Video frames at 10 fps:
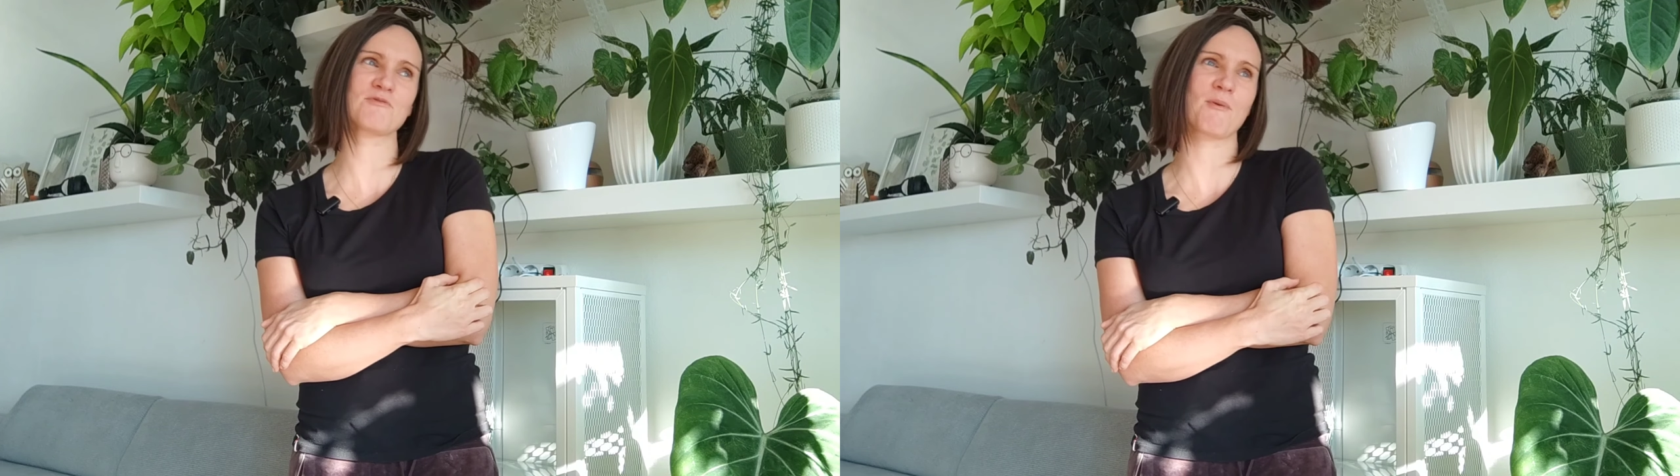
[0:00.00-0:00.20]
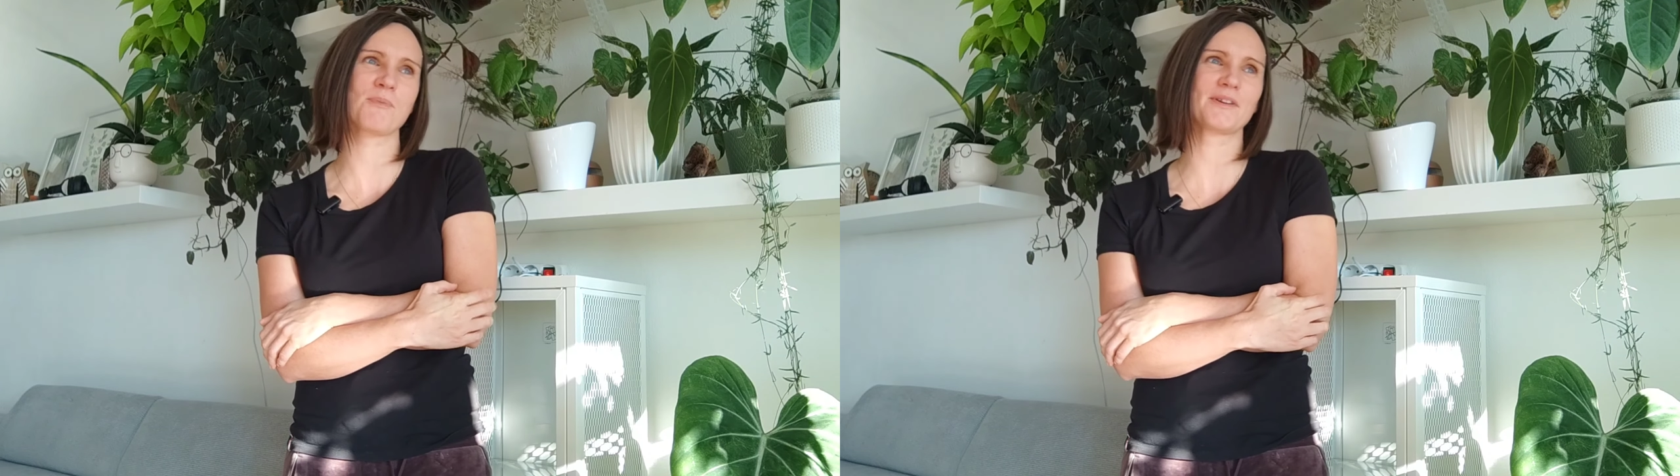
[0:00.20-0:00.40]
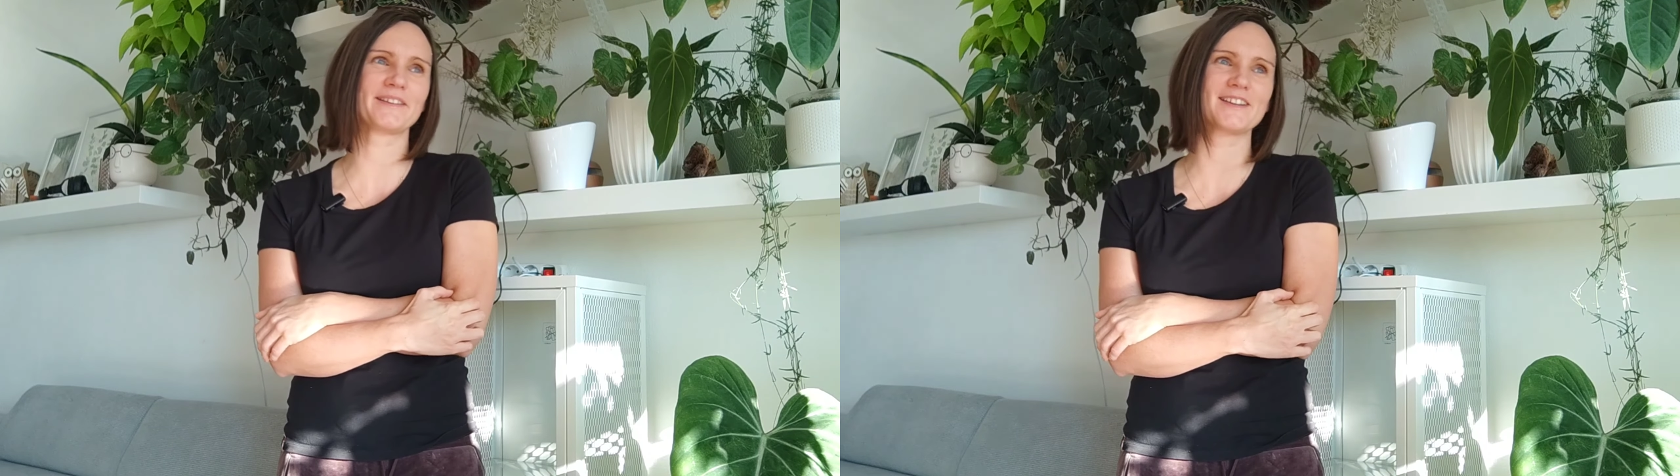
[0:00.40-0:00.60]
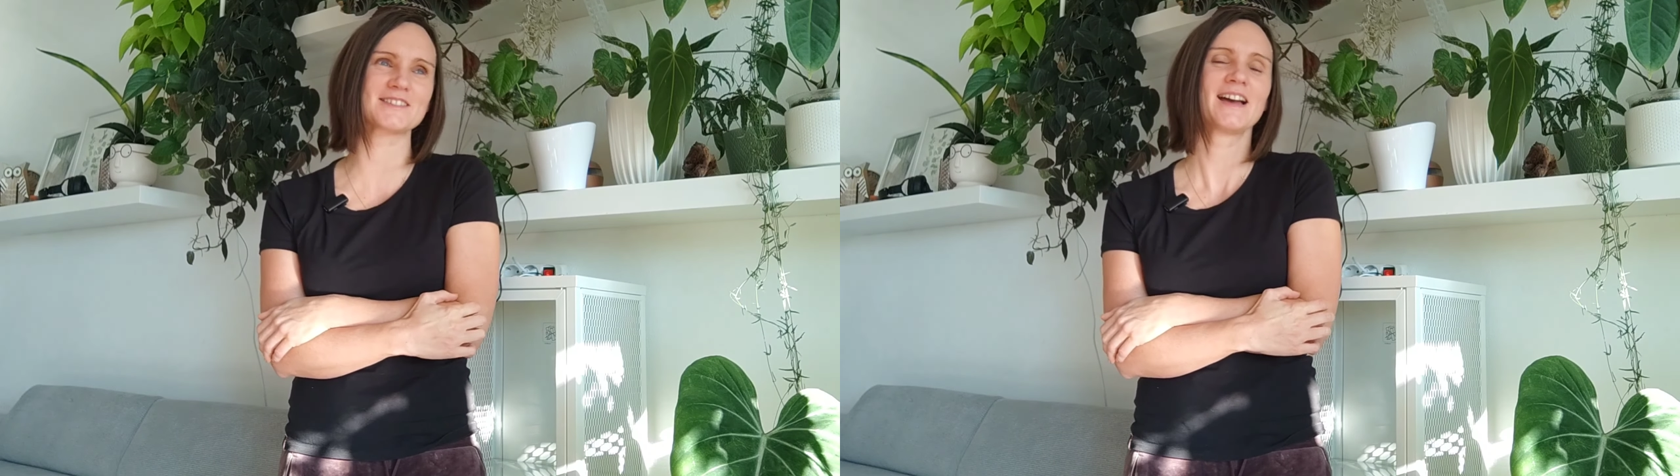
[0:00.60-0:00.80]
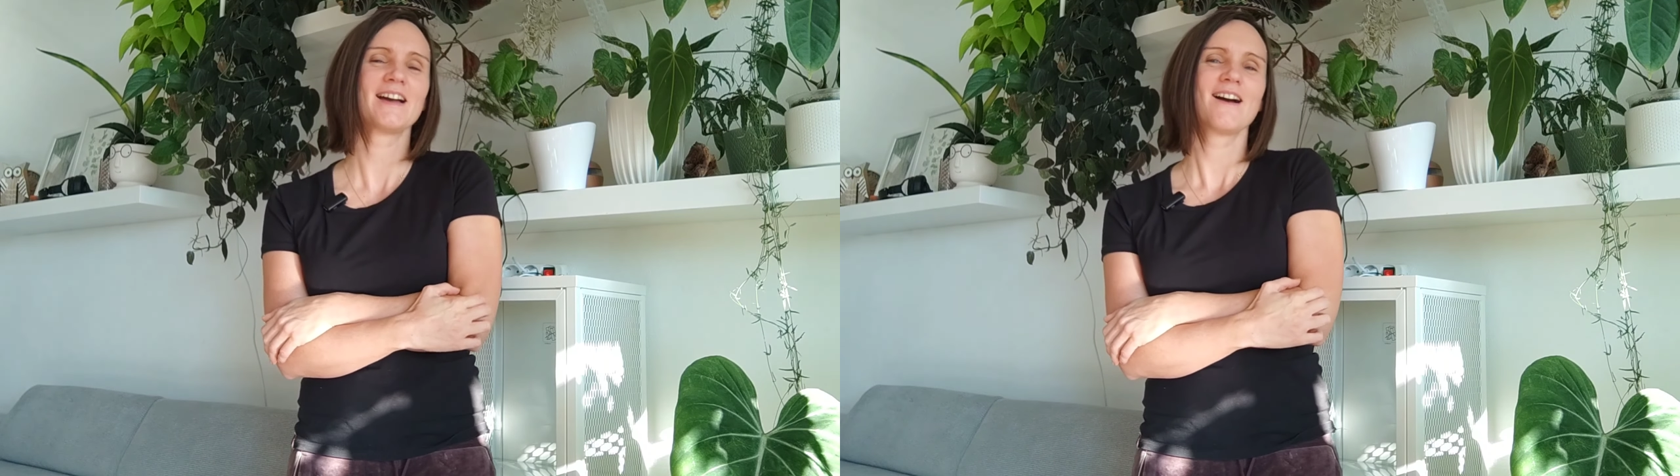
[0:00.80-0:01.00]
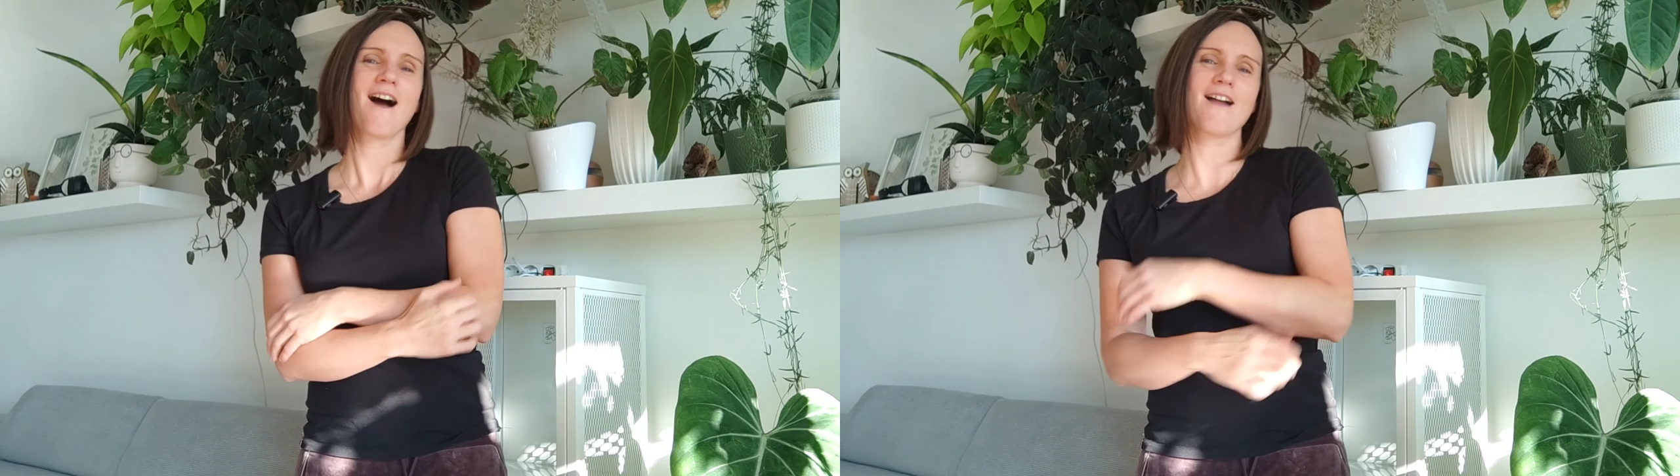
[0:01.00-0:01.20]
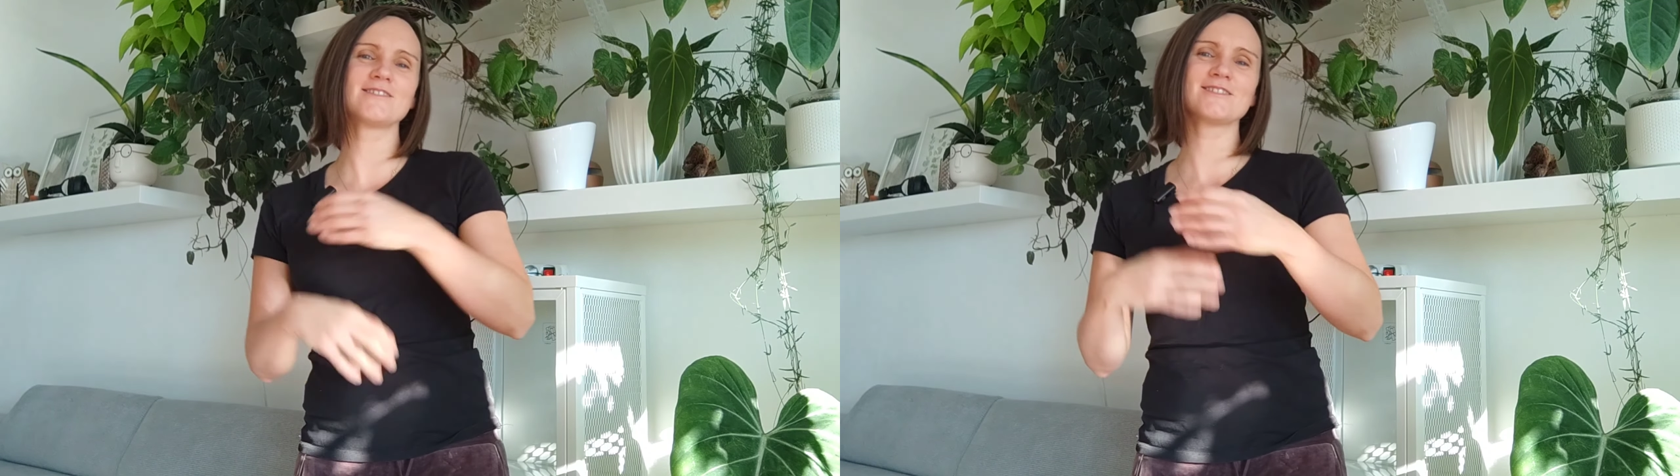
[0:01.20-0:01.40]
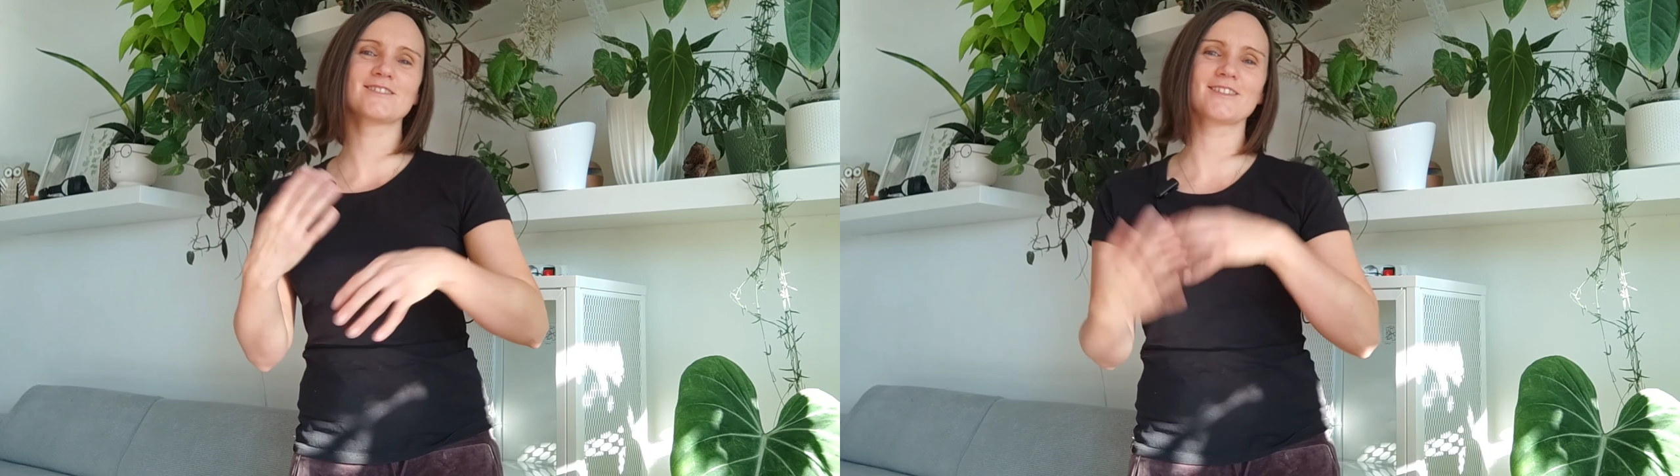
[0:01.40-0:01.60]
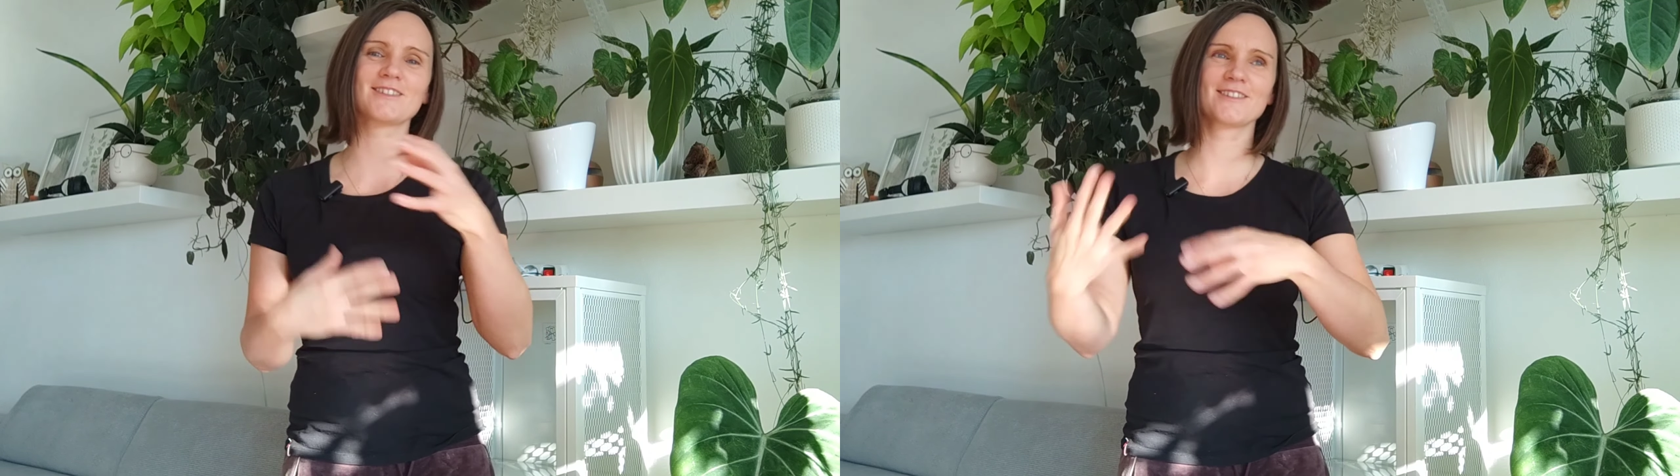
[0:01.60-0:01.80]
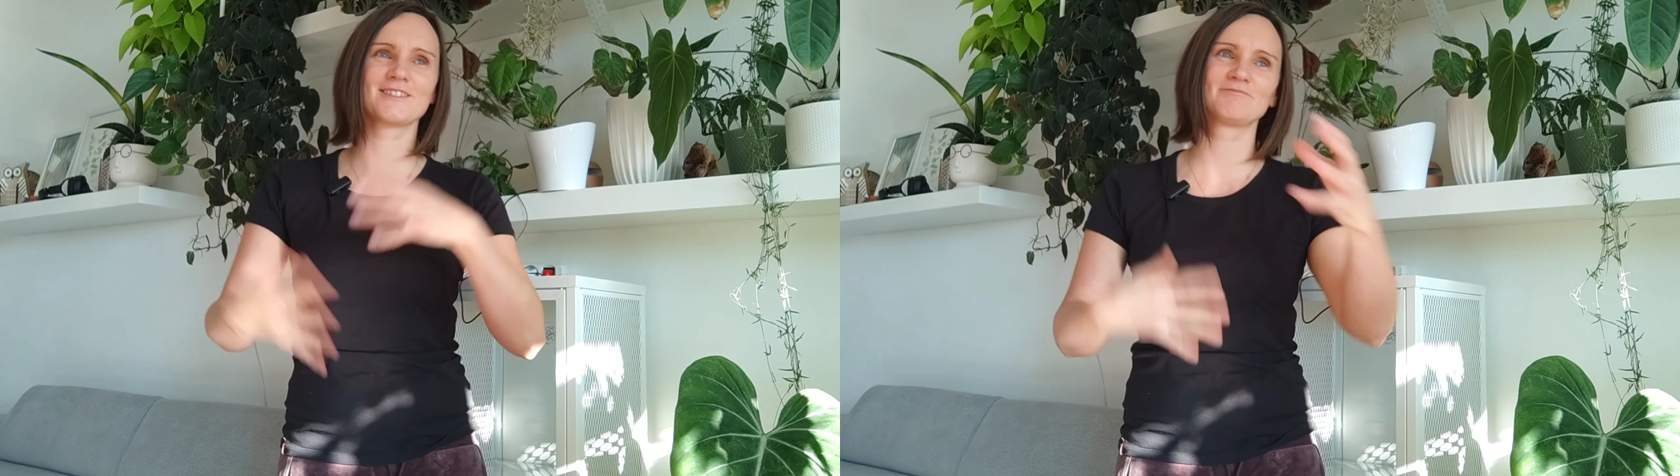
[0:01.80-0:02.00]
byłam parę razy, ale nie
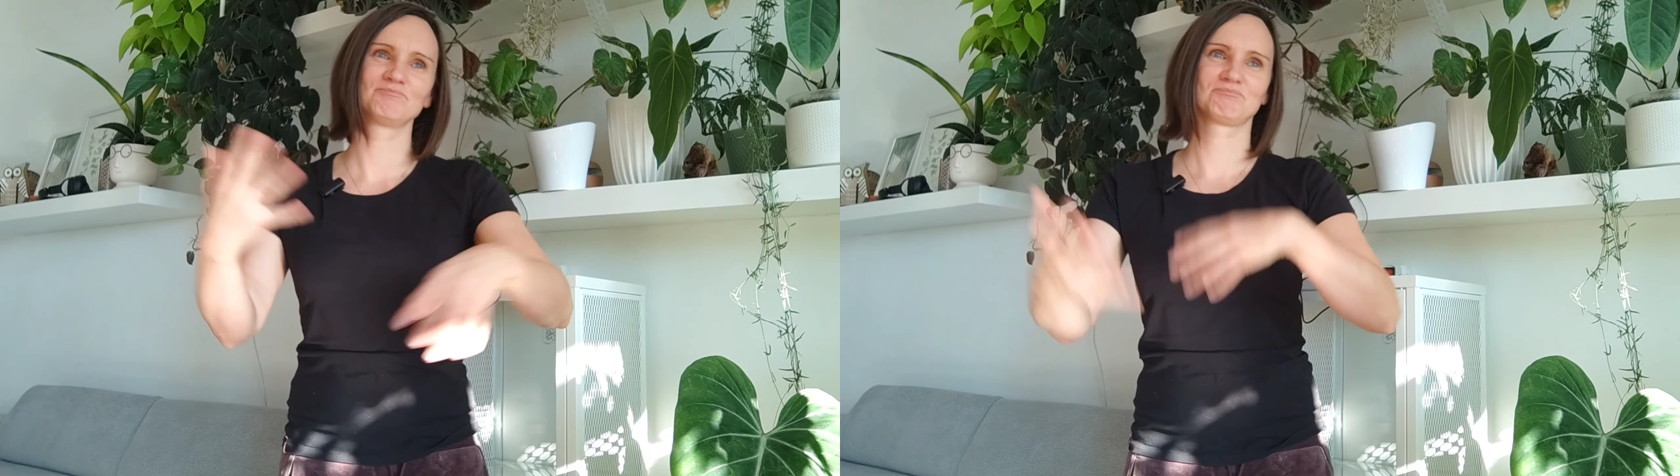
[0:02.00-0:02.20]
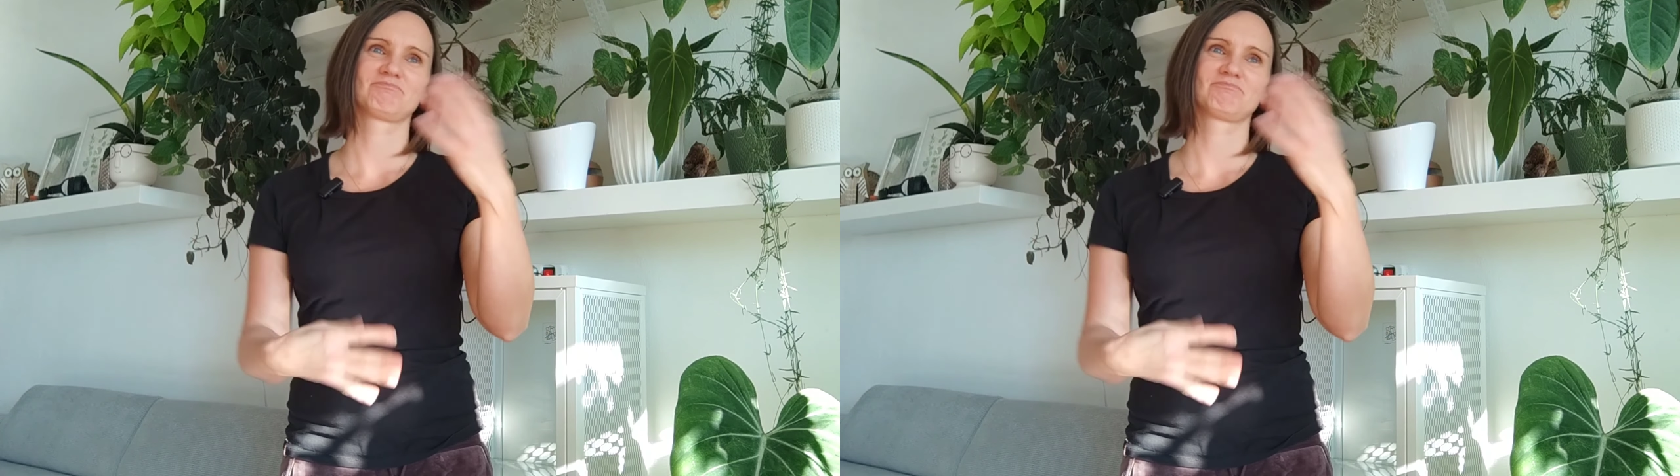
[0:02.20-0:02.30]
tak... E,